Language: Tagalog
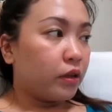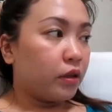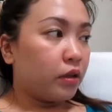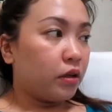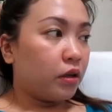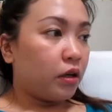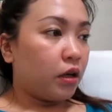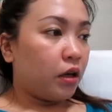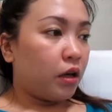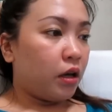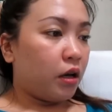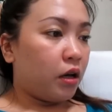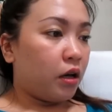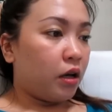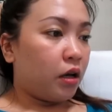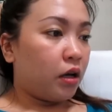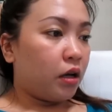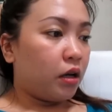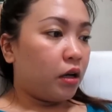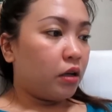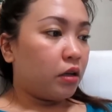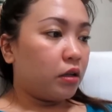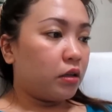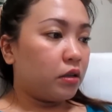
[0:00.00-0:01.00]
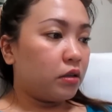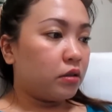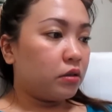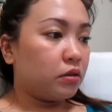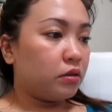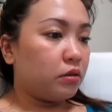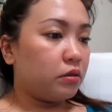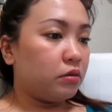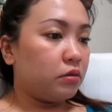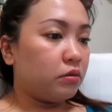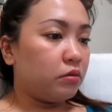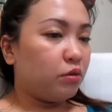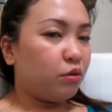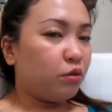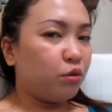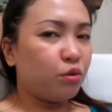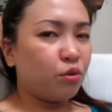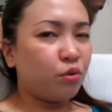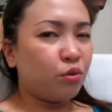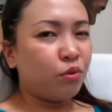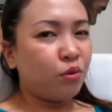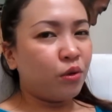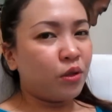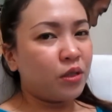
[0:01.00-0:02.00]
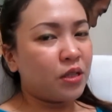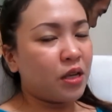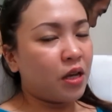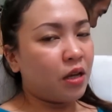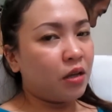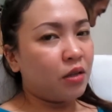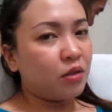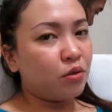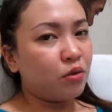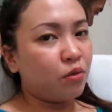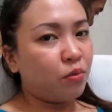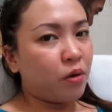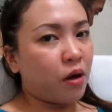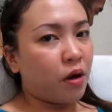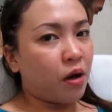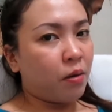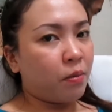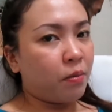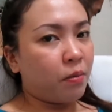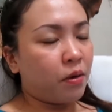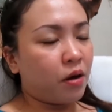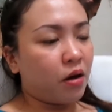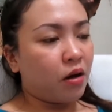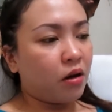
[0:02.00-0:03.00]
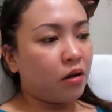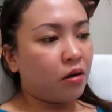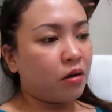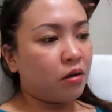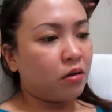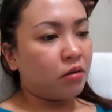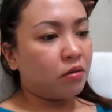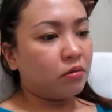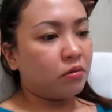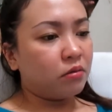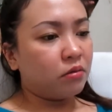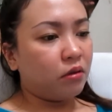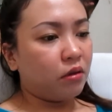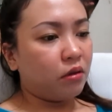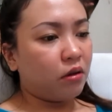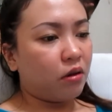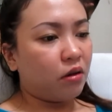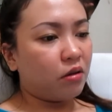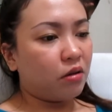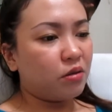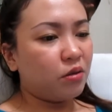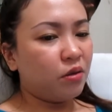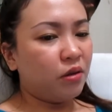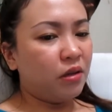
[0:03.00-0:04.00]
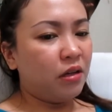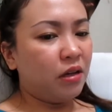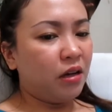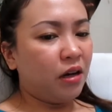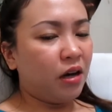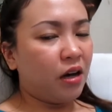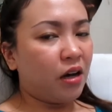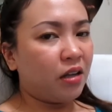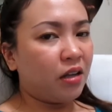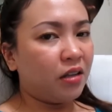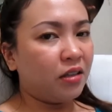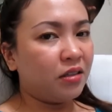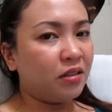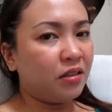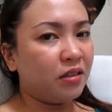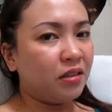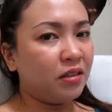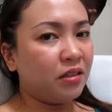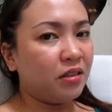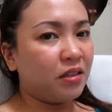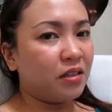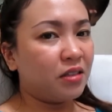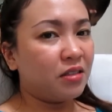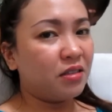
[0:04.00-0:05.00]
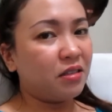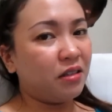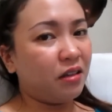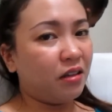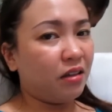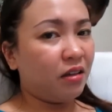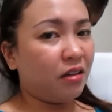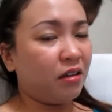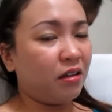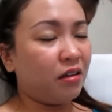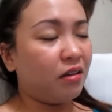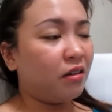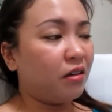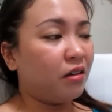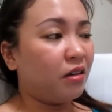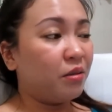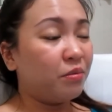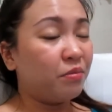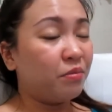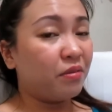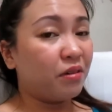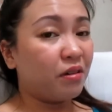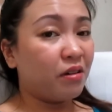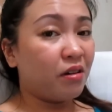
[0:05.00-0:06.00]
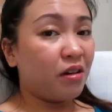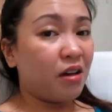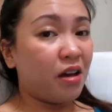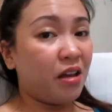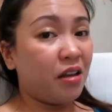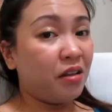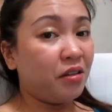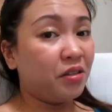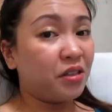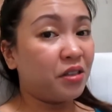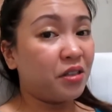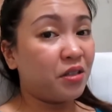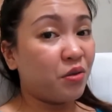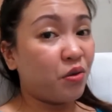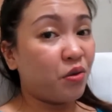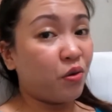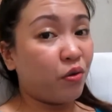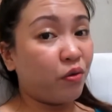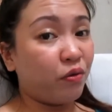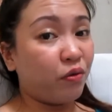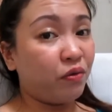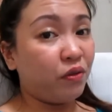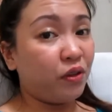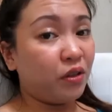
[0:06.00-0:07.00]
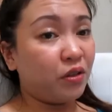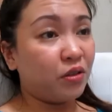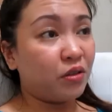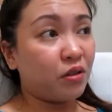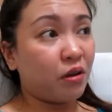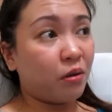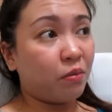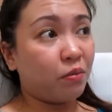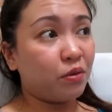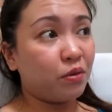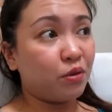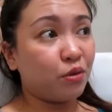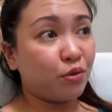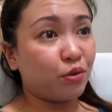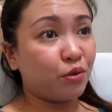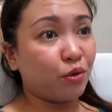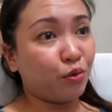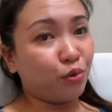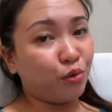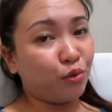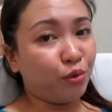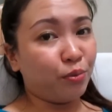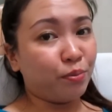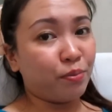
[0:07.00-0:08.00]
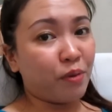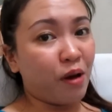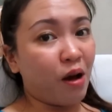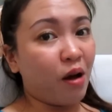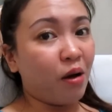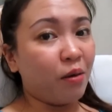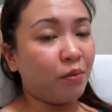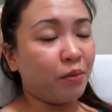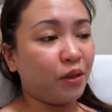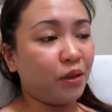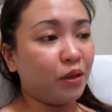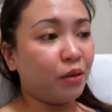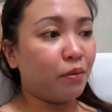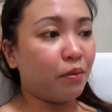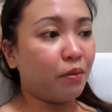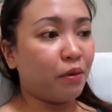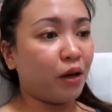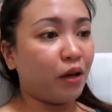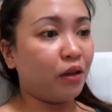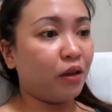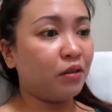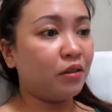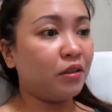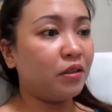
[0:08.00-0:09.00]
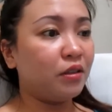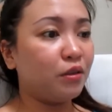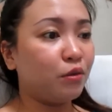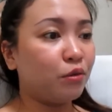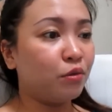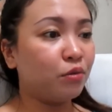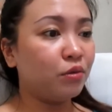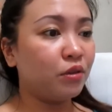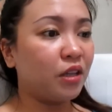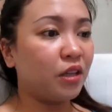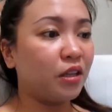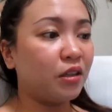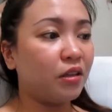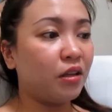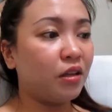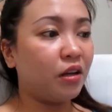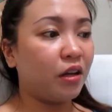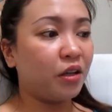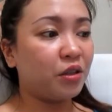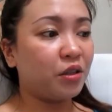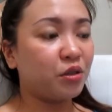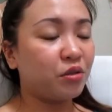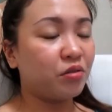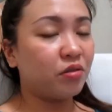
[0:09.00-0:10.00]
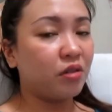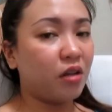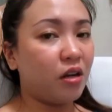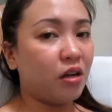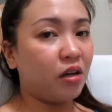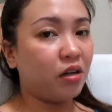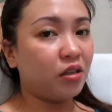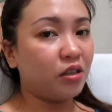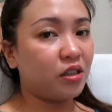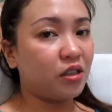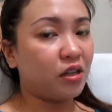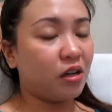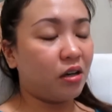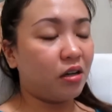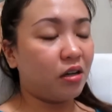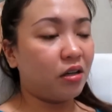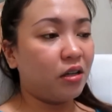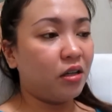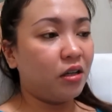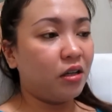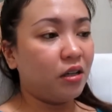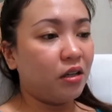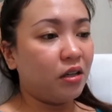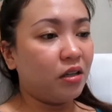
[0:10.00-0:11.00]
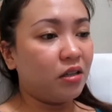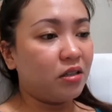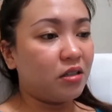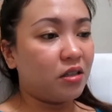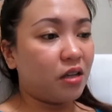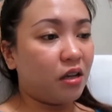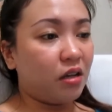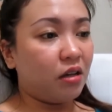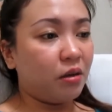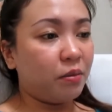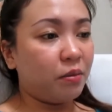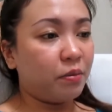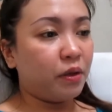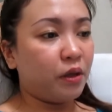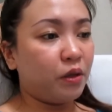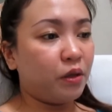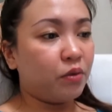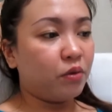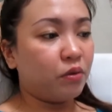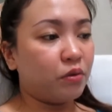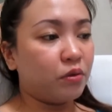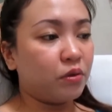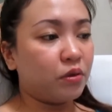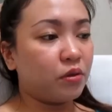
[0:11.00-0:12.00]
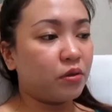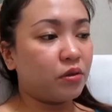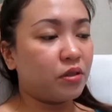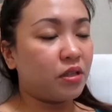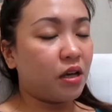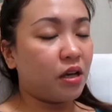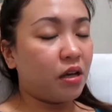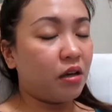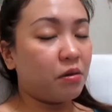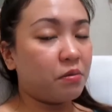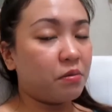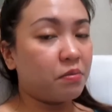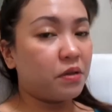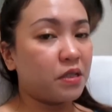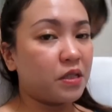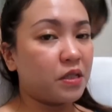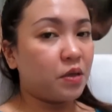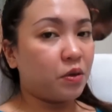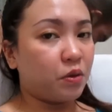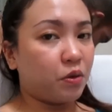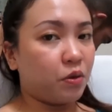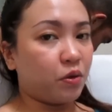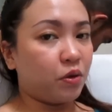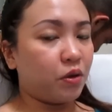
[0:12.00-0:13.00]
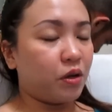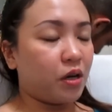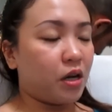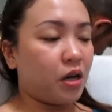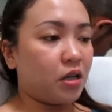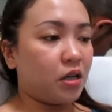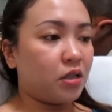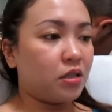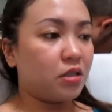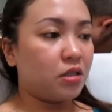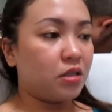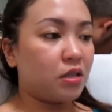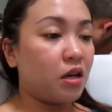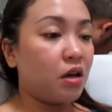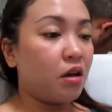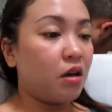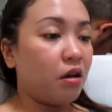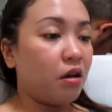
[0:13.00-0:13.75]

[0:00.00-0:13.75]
Kaya, gusto ko nga sana sumama. Eh, kaso alanganin din kasi magagalit siya sa office tapos susunduin pa kami, diba? ba? Eh, kung dediretso na lang siya, sayang pa yung, sayang pa sa oras.